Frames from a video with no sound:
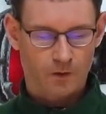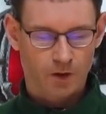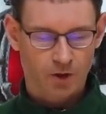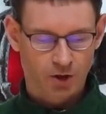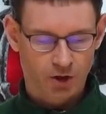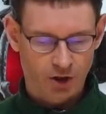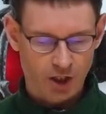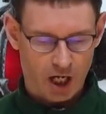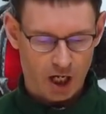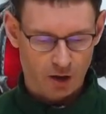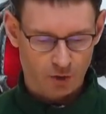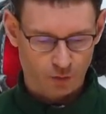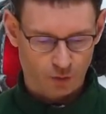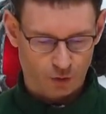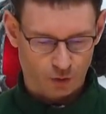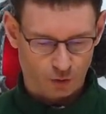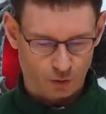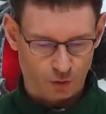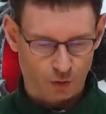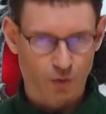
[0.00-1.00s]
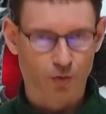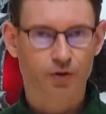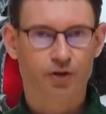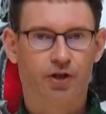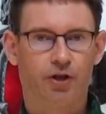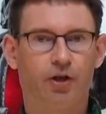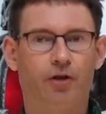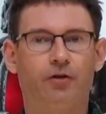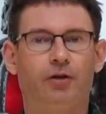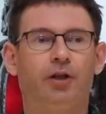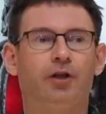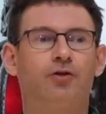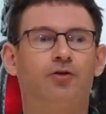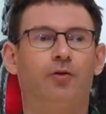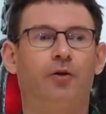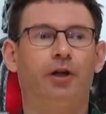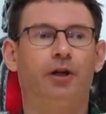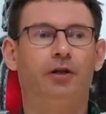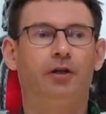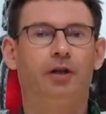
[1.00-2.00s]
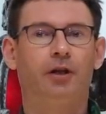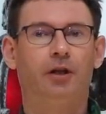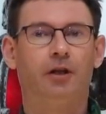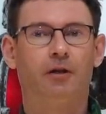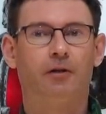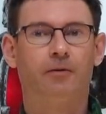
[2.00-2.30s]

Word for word: 怜，上主求你垂怜，